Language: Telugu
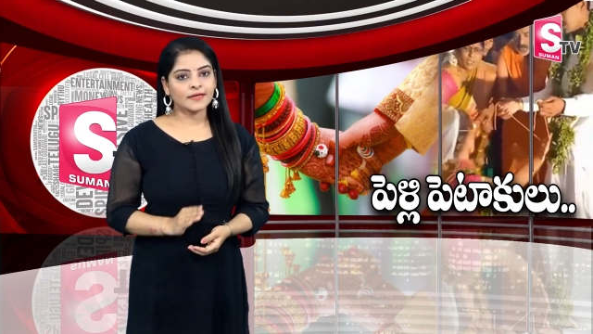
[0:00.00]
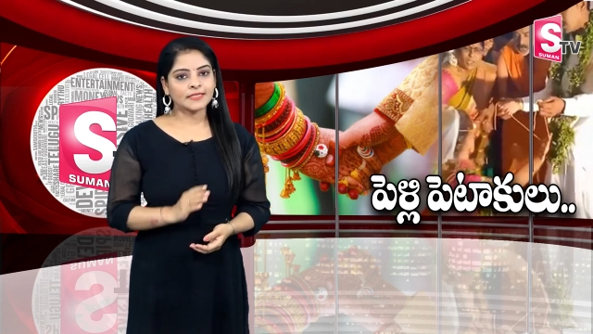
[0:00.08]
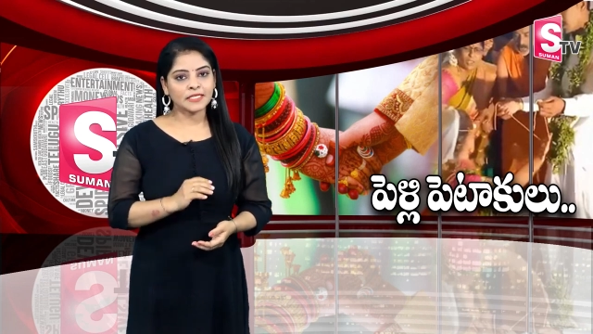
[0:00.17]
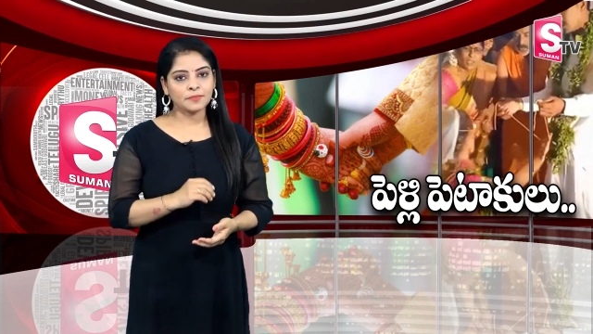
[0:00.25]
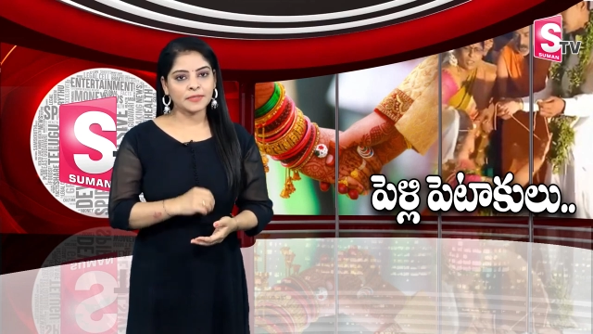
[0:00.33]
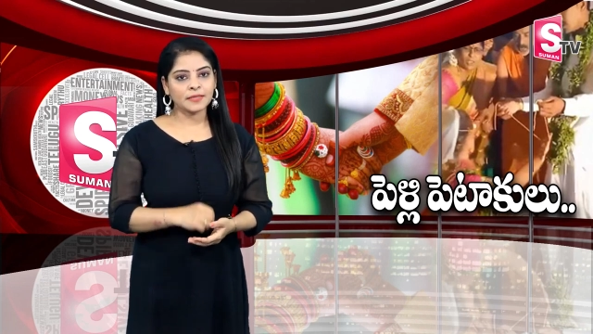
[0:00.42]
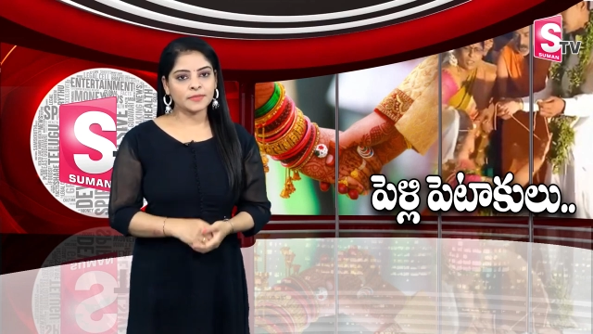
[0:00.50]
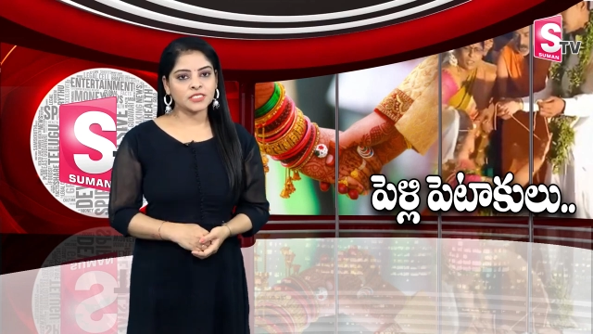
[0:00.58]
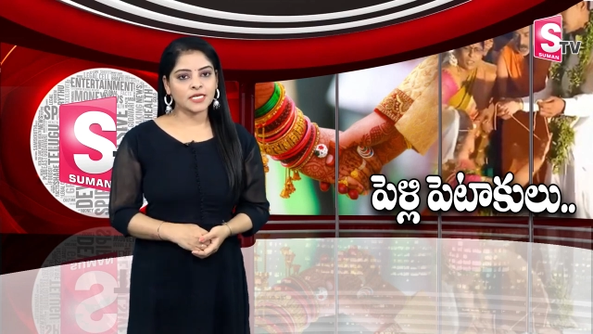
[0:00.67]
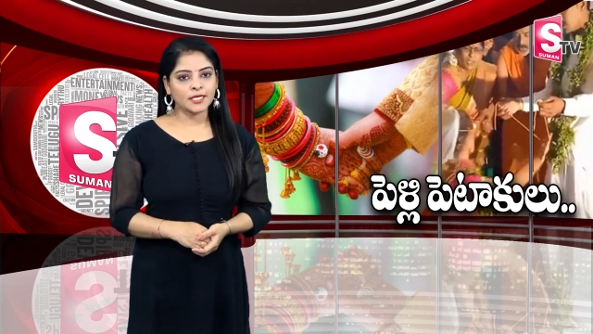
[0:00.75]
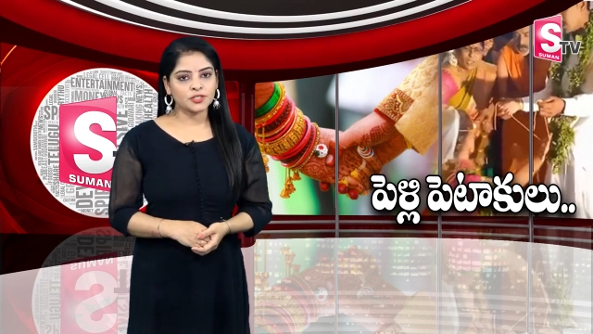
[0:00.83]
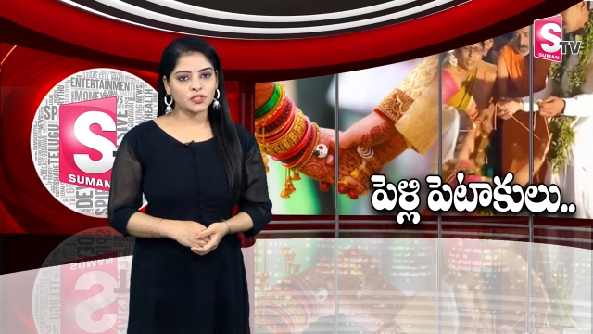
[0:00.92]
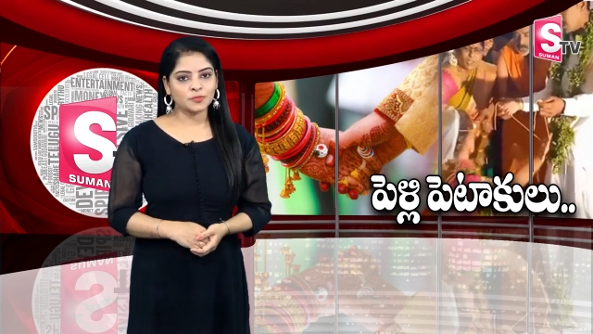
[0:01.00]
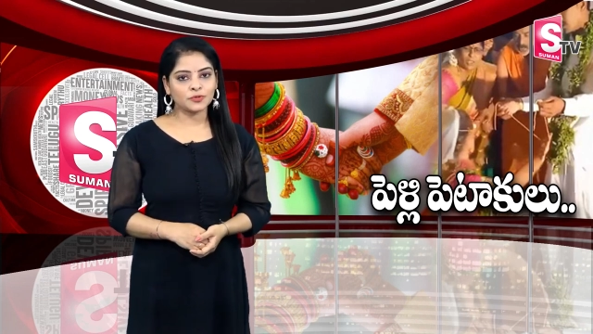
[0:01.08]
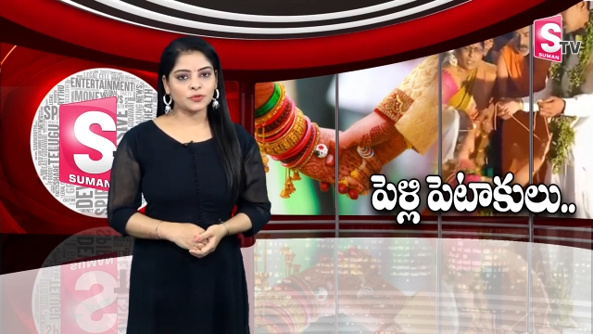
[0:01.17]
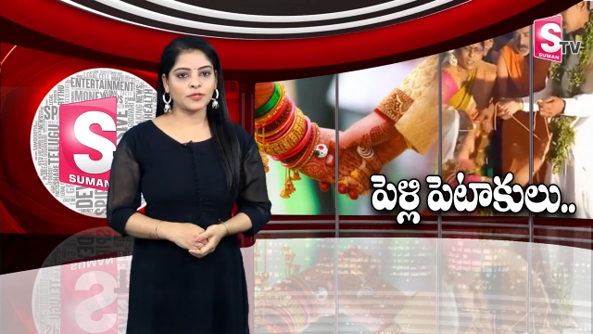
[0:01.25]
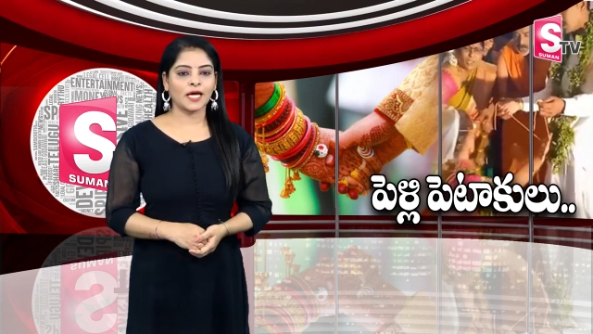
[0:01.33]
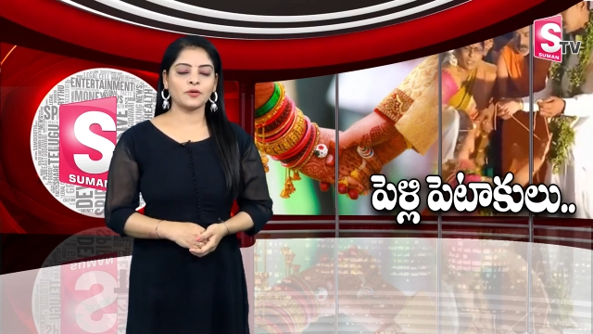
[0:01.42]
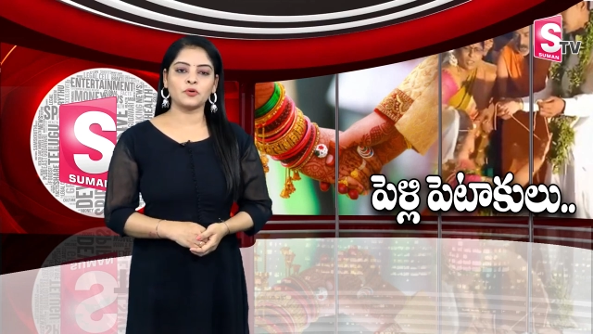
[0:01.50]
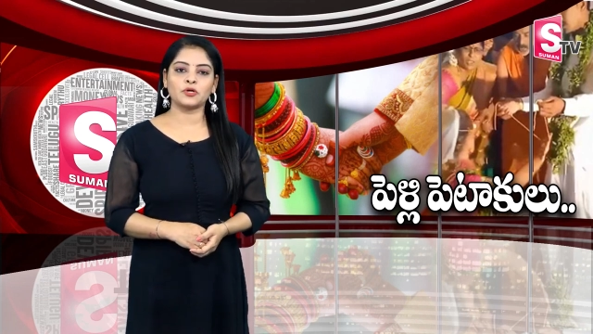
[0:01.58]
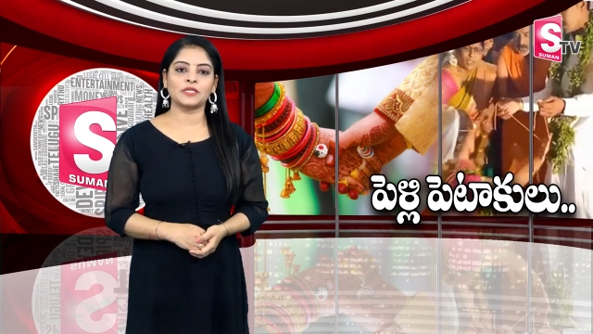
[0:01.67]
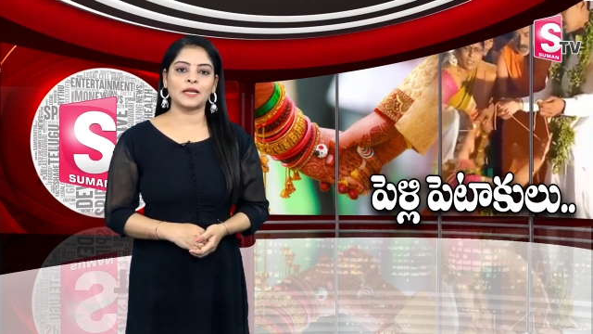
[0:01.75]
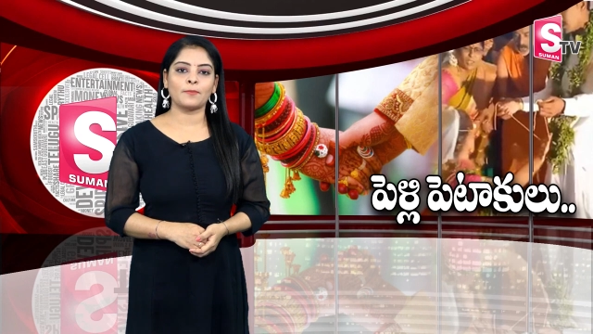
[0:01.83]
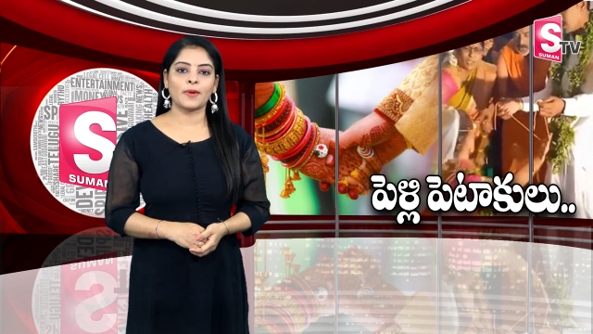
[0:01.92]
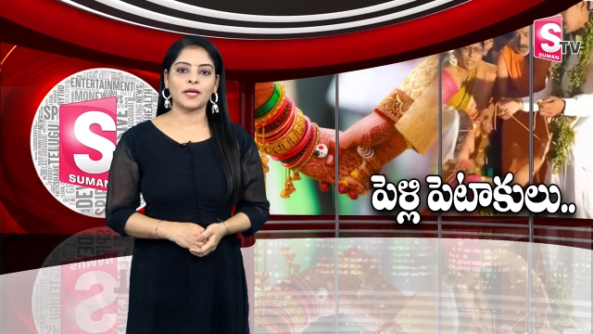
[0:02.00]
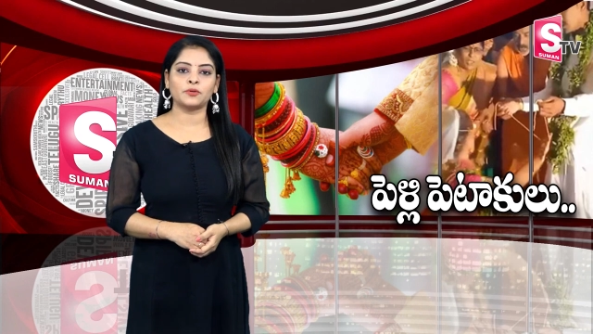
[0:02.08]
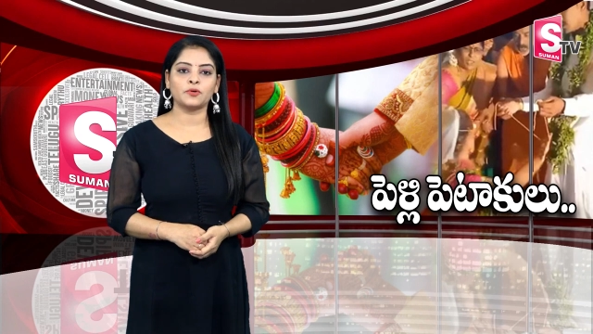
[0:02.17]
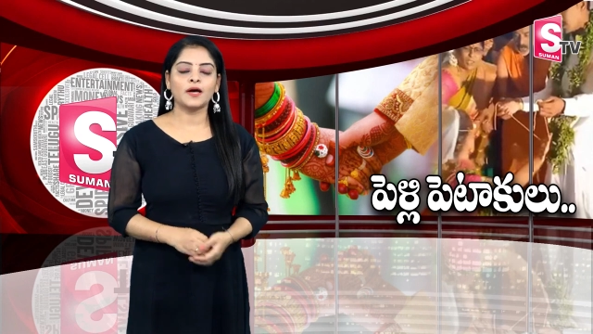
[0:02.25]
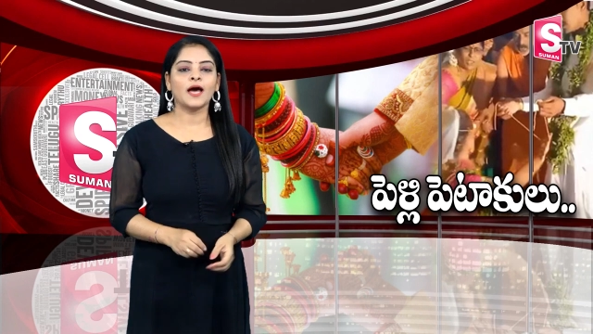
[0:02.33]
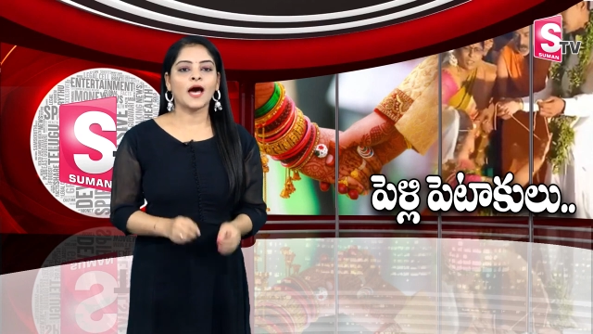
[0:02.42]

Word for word: వ్యక్తిని ప్రేమించానని చెబుతుంటారు కొందరు అమ్మాయిలు